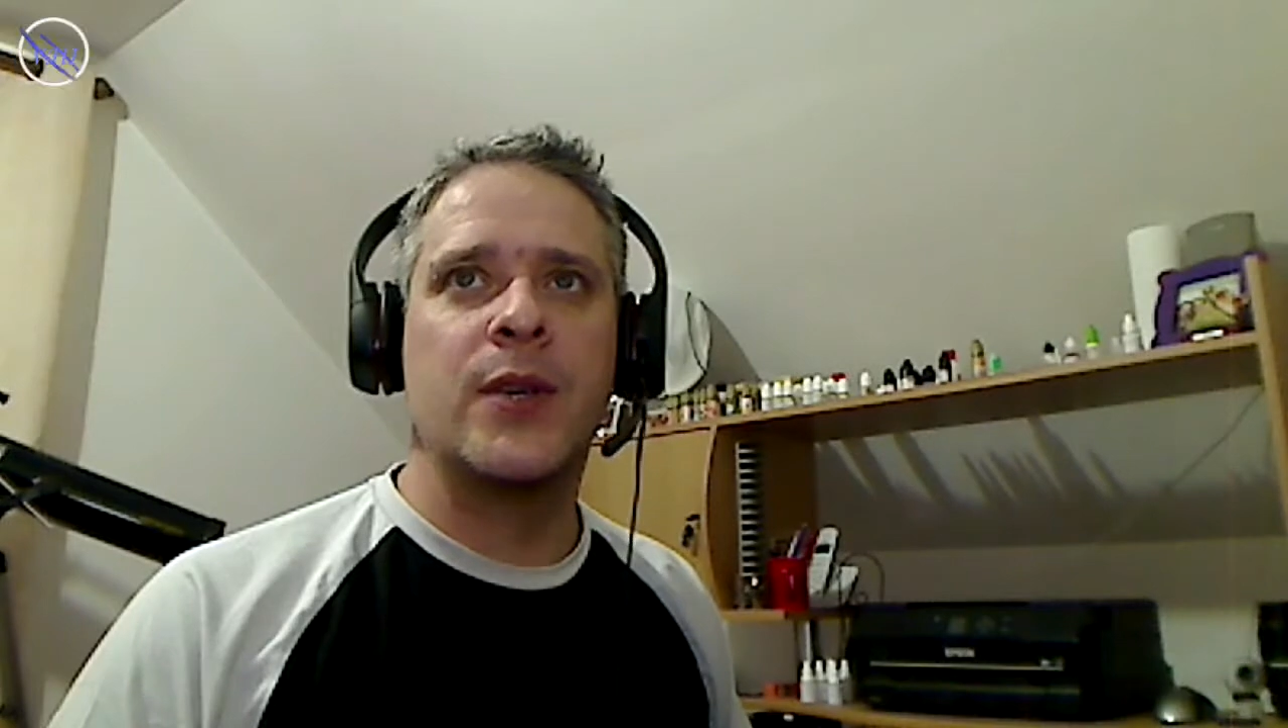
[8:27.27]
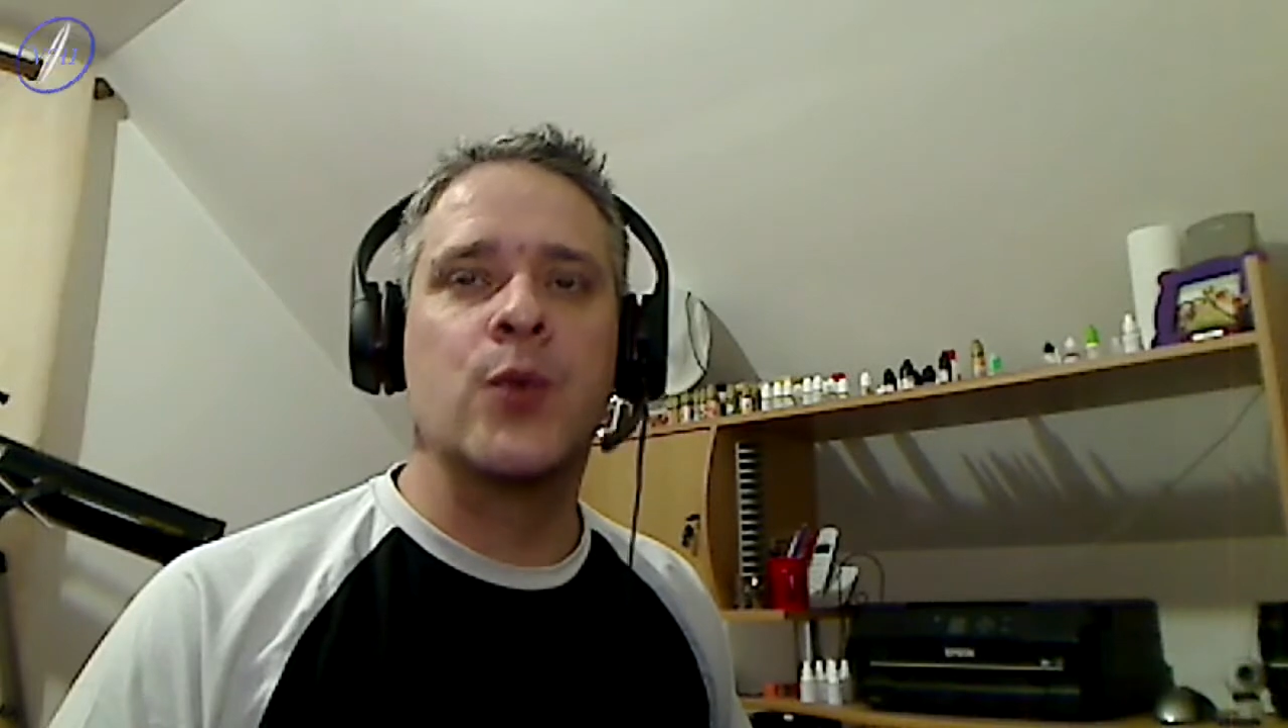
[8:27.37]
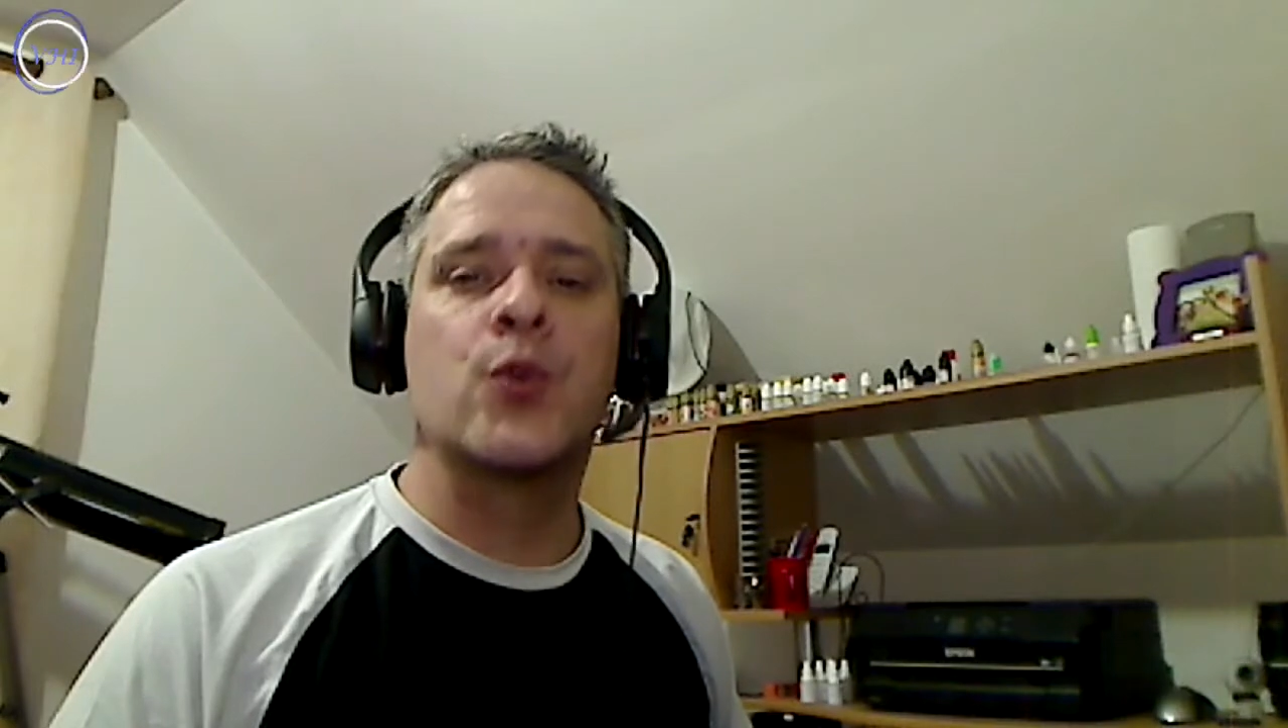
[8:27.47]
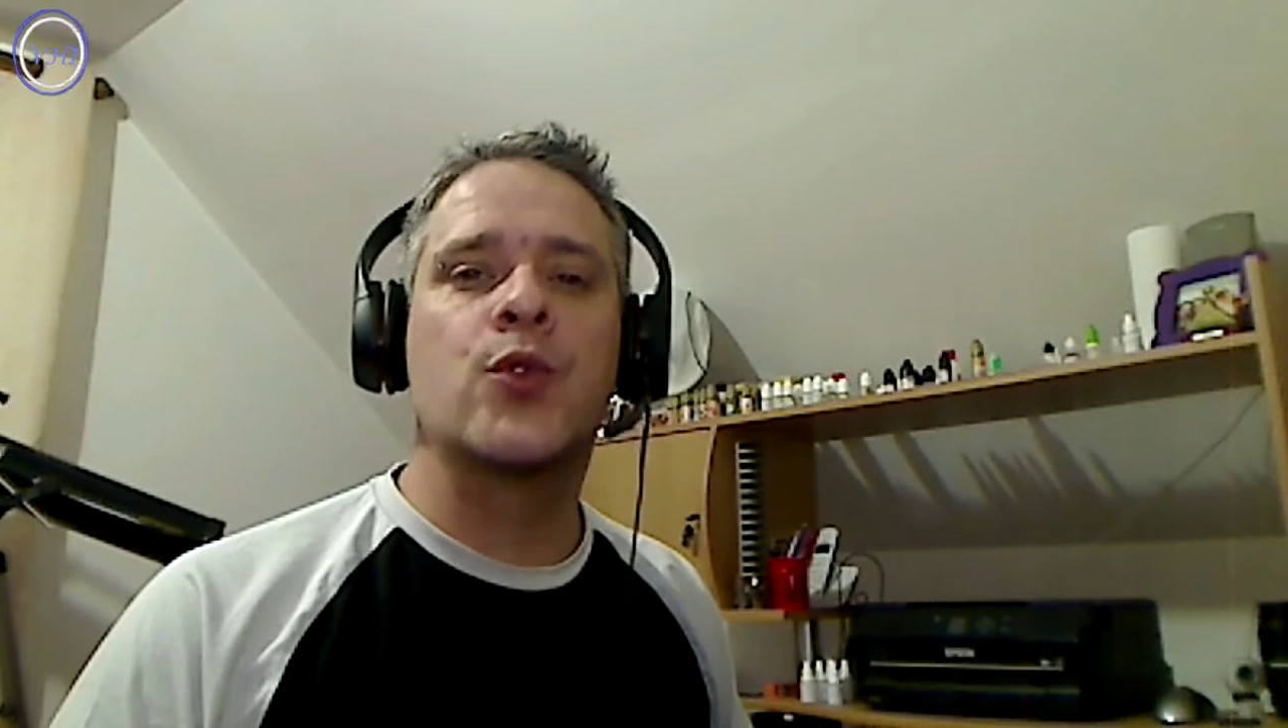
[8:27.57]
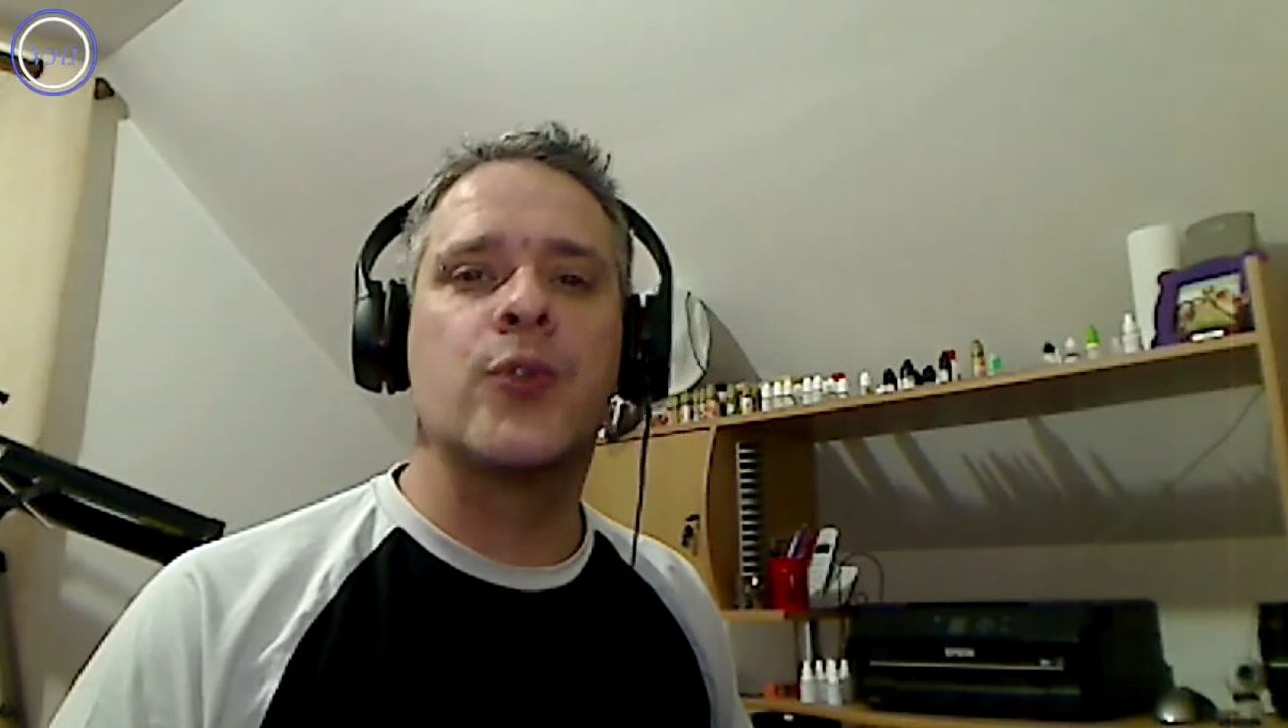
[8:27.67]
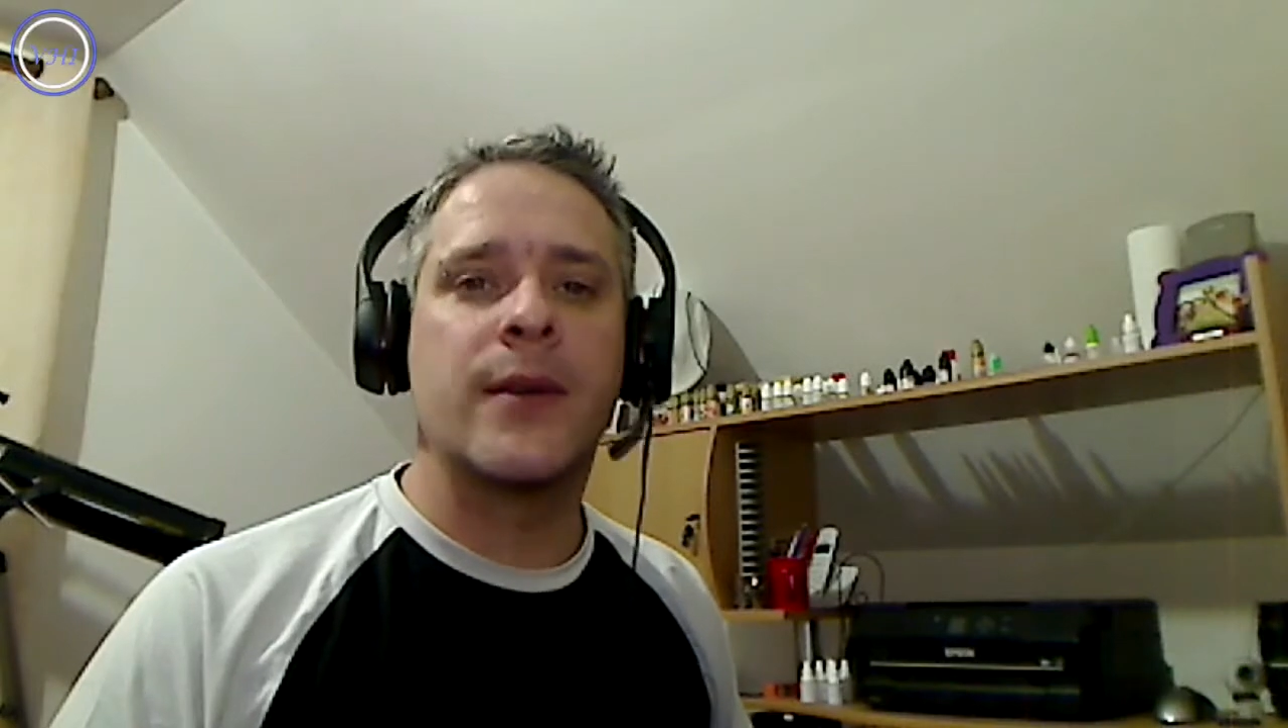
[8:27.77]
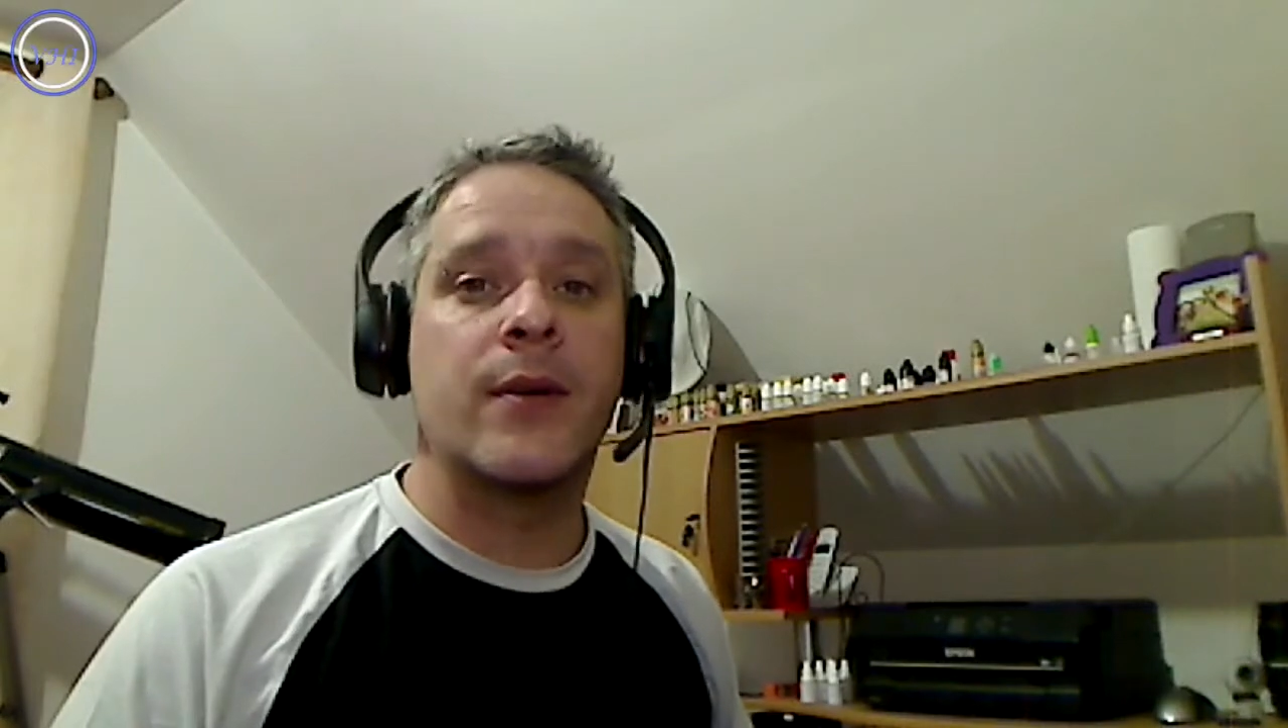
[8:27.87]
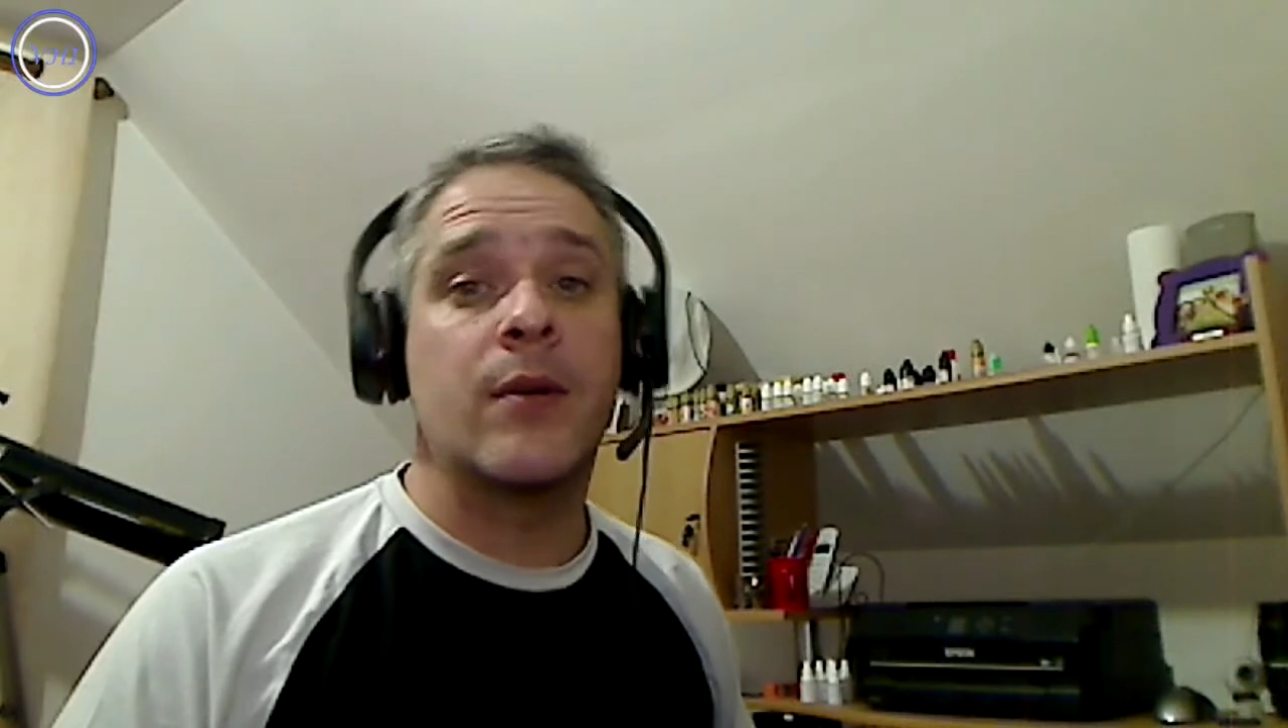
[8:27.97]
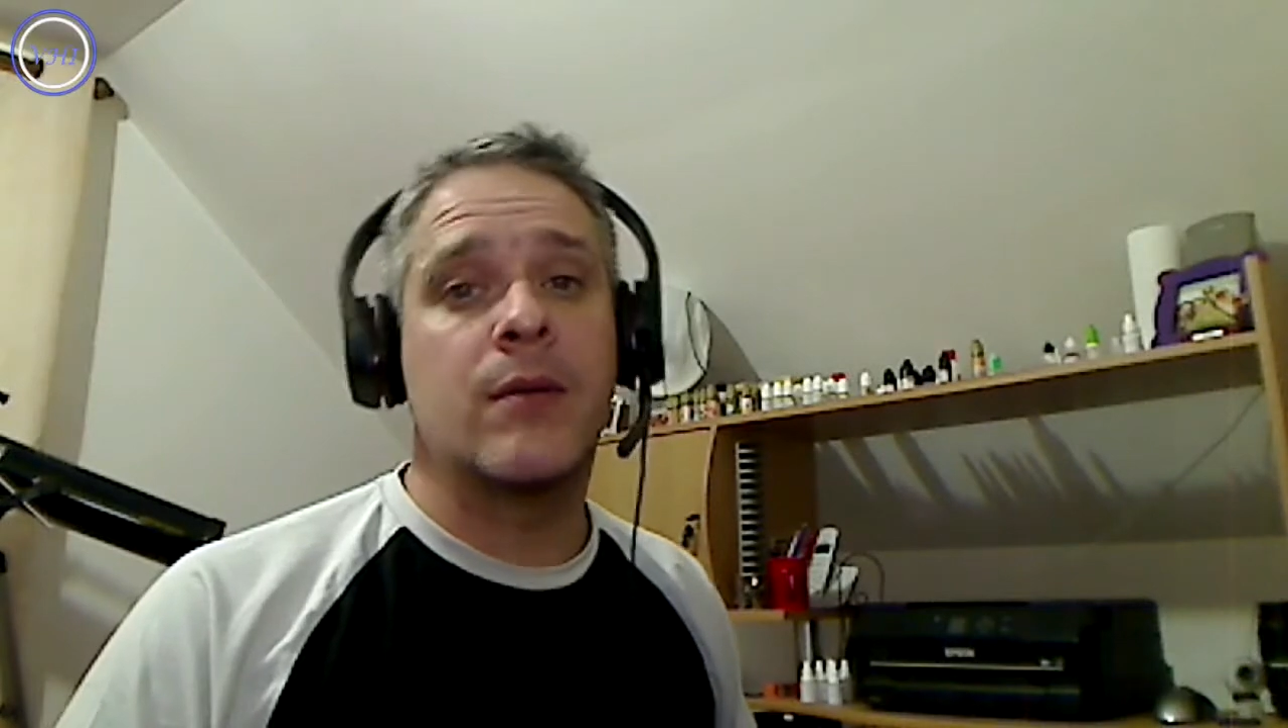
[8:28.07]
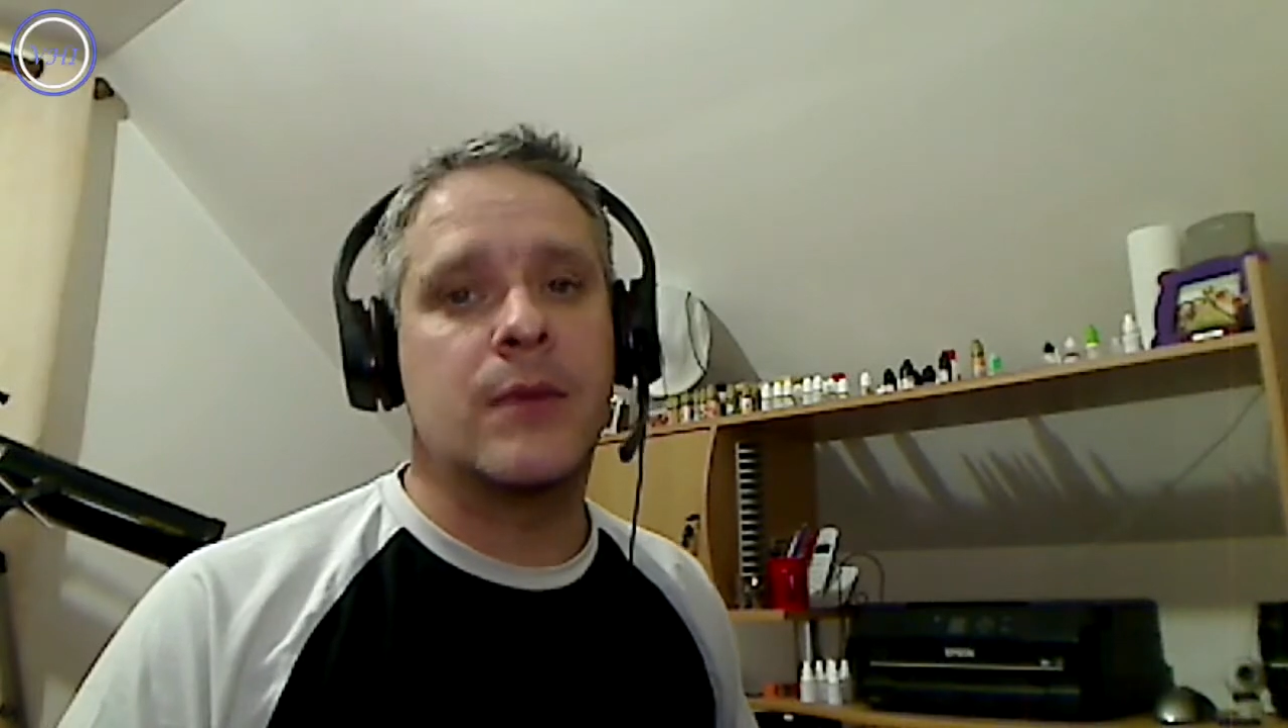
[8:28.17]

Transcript: le nom juste avant.